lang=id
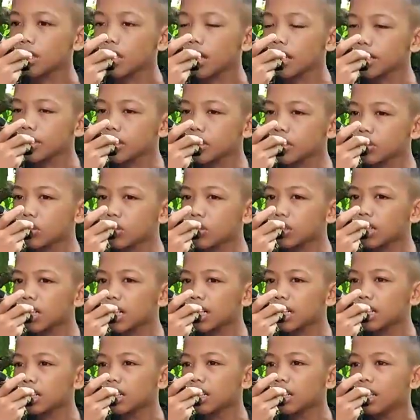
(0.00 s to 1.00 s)
Lanjut
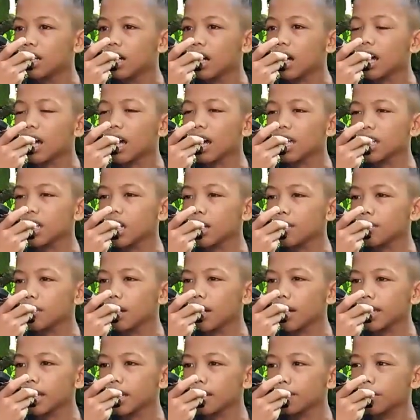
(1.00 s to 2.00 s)
Google
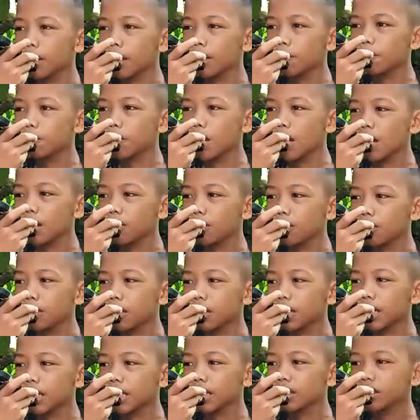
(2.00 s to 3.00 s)
Ayam-ayam apa yang
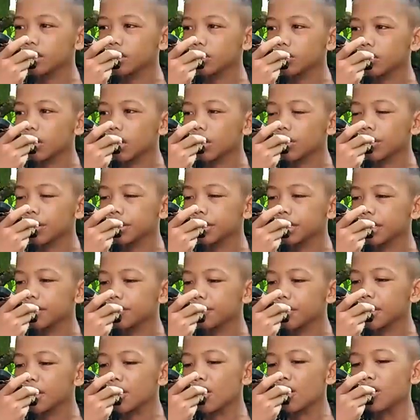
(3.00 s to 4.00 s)
bikin tukang
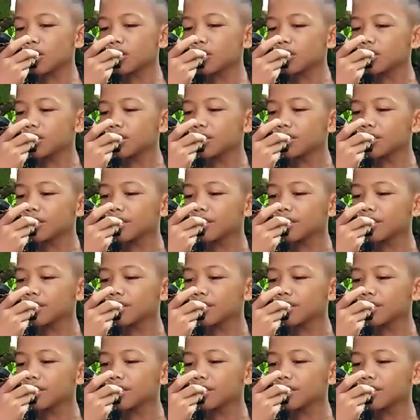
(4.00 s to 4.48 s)
ojek bingung?